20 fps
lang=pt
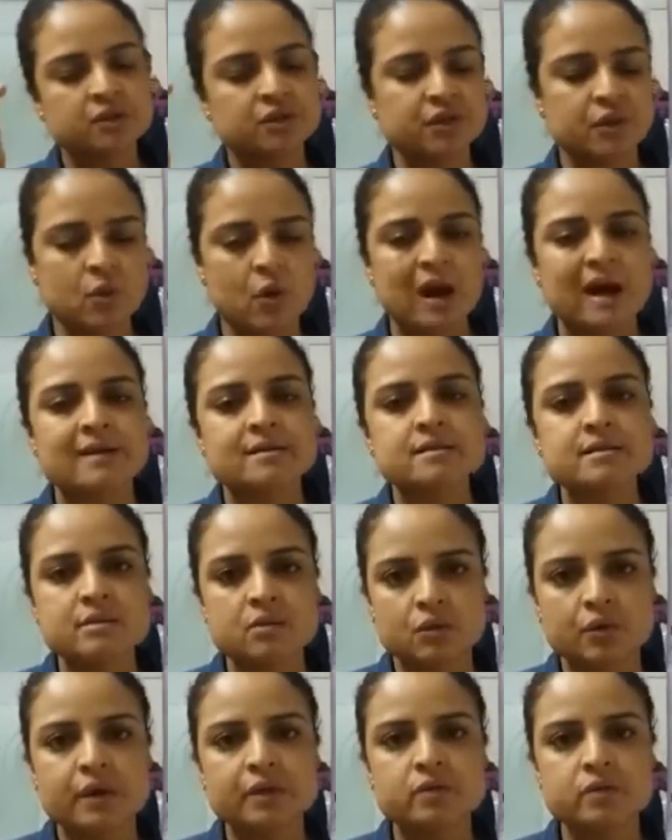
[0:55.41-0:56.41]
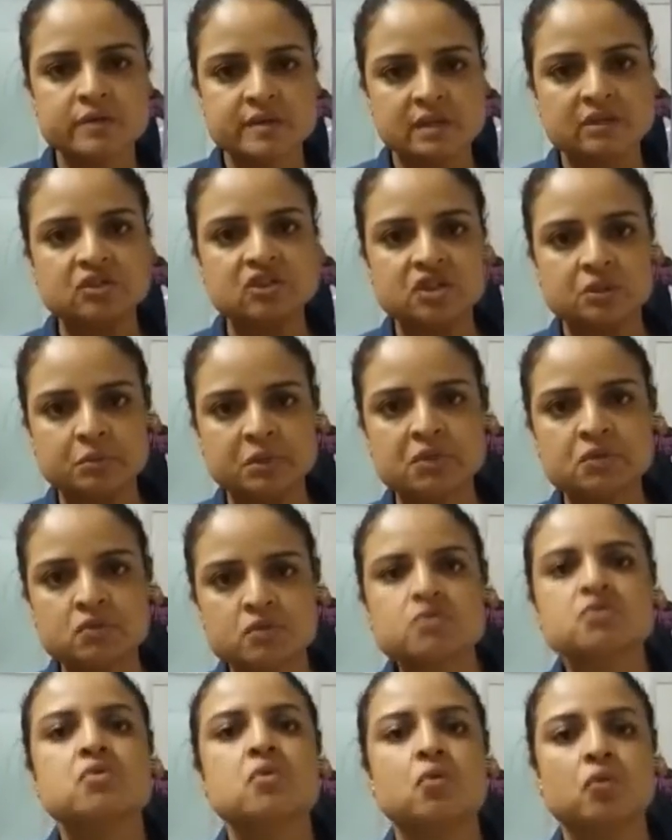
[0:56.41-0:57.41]
de quase 8
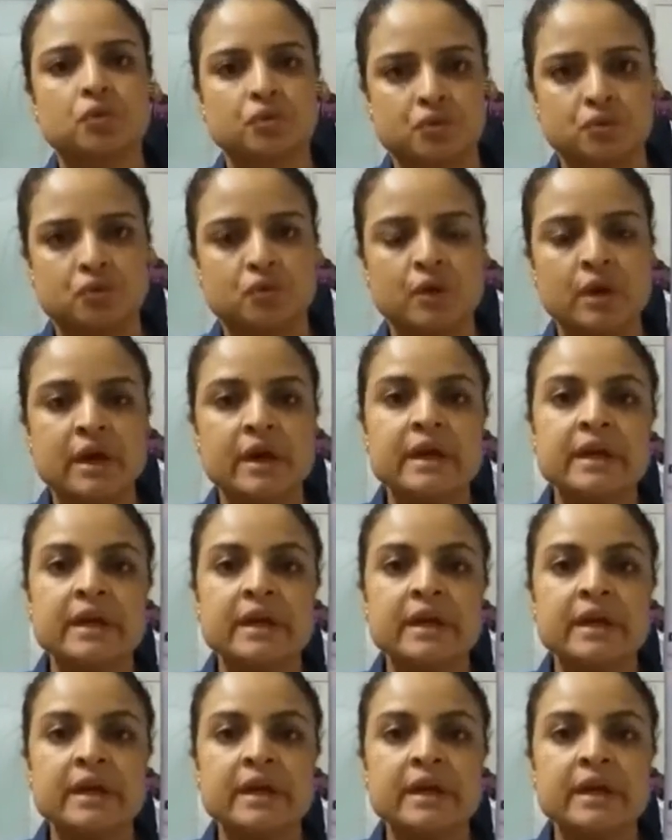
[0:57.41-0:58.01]
centímetros curto.